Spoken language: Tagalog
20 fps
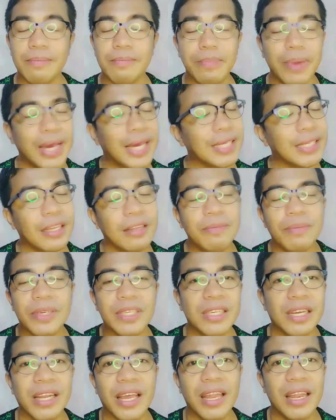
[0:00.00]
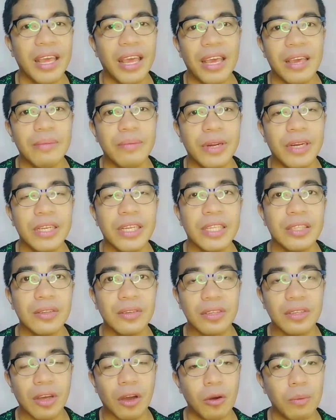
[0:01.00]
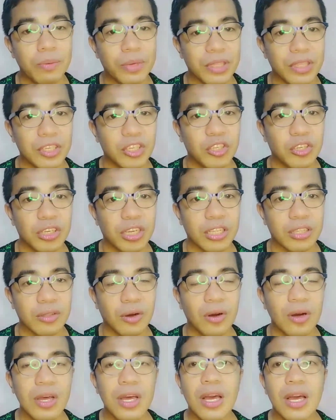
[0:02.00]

Best in pasarela ever dito sa competition na to.